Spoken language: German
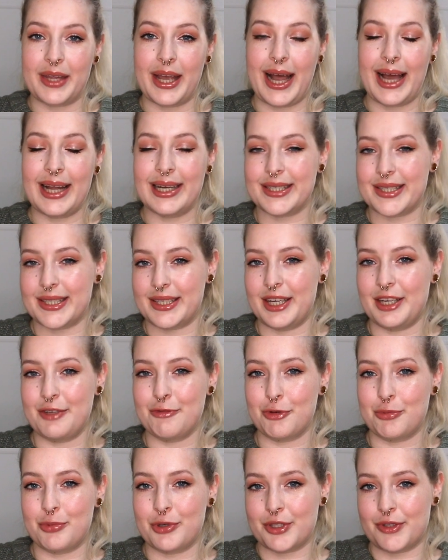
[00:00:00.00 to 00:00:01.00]
alles in der
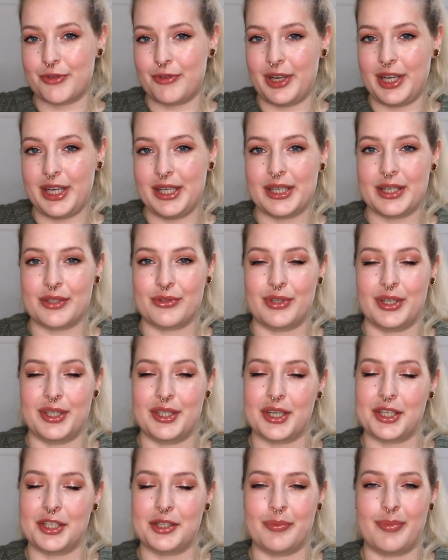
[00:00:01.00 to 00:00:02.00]
Infobox verlinkt, also der
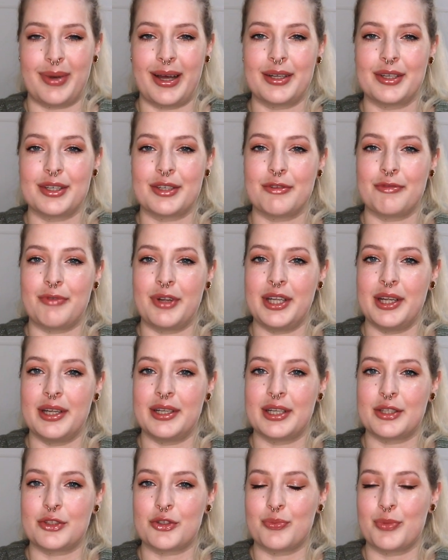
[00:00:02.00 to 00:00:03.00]
dritte Band. Wenn ihr
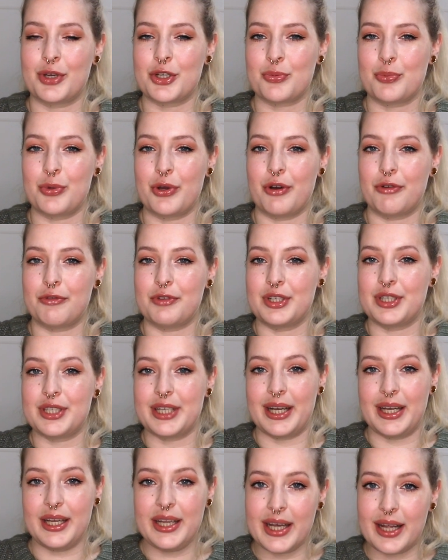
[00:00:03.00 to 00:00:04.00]
da zum Beispiel auf den
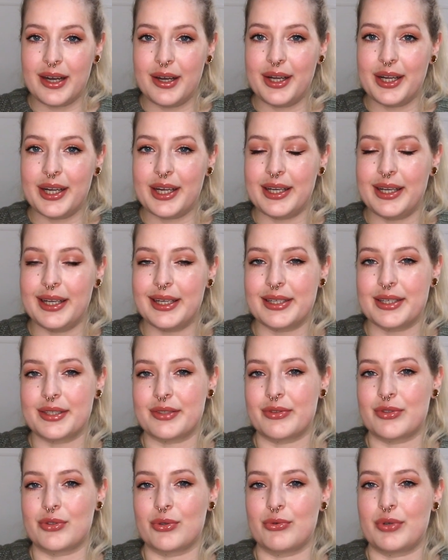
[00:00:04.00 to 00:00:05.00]
Thalia-Link klickt, ist
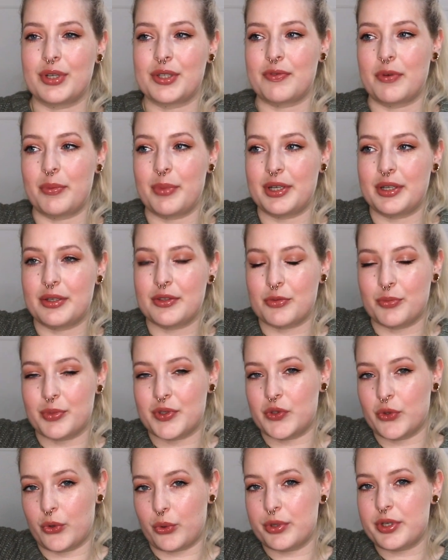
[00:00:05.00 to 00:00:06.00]
es so, dass wenn man dann so ein
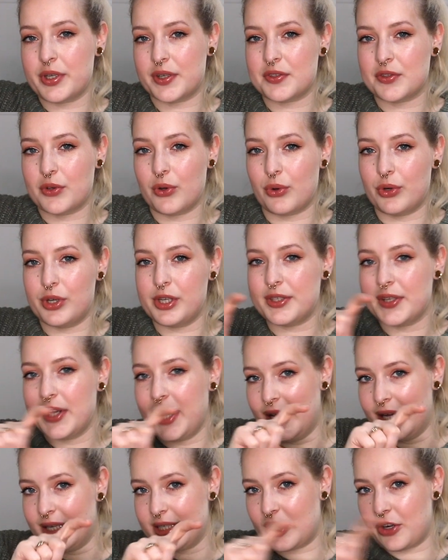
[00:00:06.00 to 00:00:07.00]
bisschen runterscrollt,
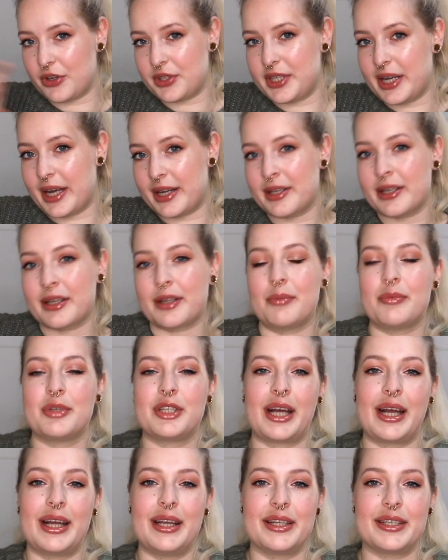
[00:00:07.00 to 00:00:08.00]
da auch die anderen
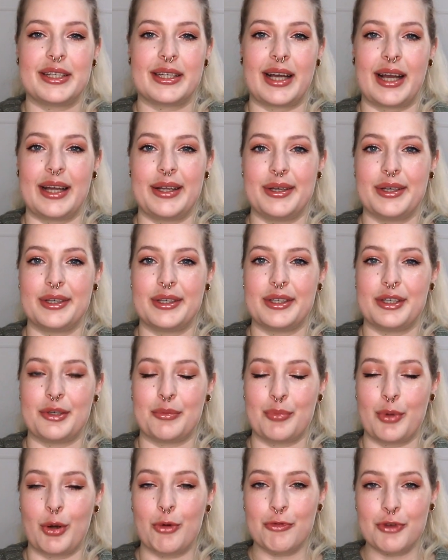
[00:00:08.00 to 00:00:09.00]
Teile der Reihe
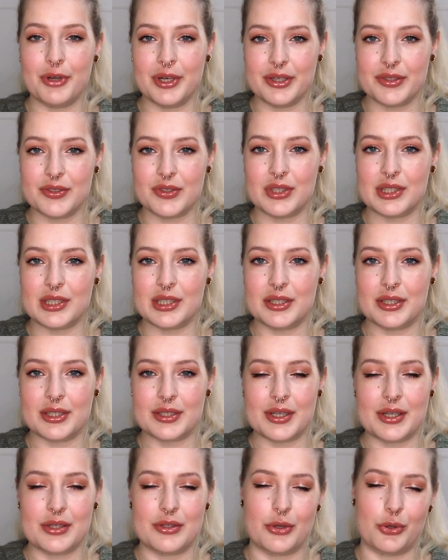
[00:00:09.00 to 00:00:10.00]
ähm, aufgelistet sind.
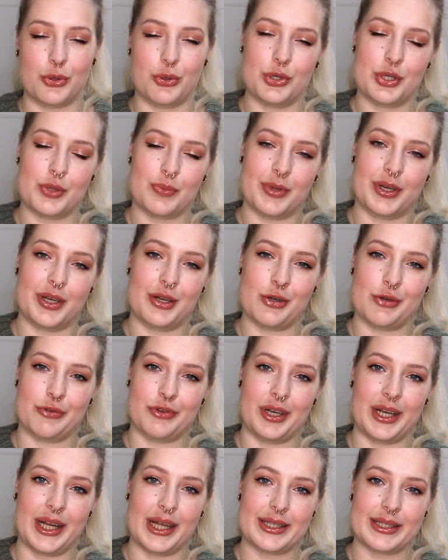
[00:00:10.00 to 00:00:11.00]
Das heißt, da könnte man dann auf
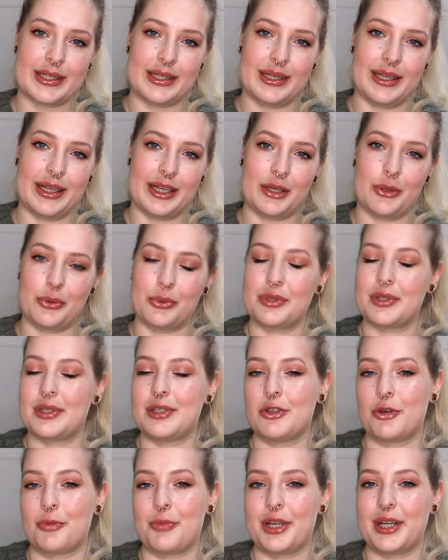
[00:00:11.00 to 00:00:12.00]
den ersten klicken und sich
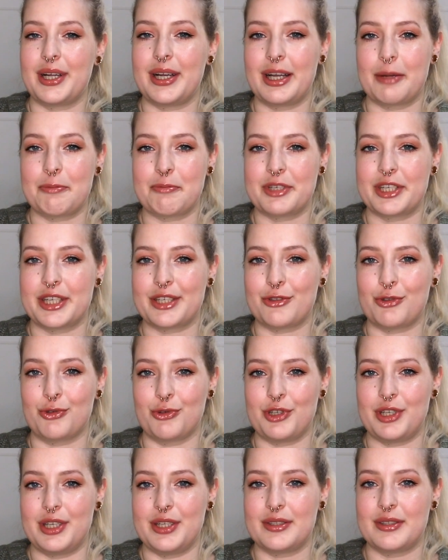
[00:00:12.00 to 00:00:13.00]
nochmal den Klappentext
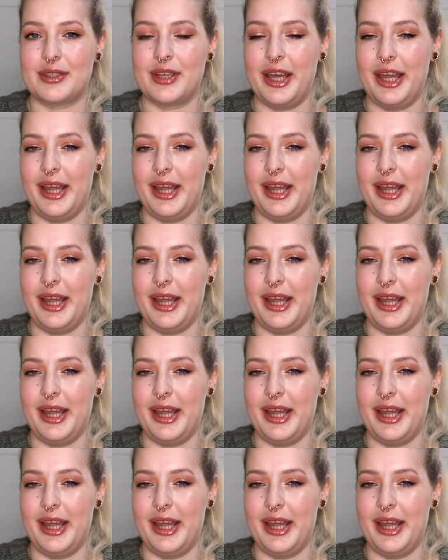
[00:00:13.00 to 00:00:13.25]
durchlesen.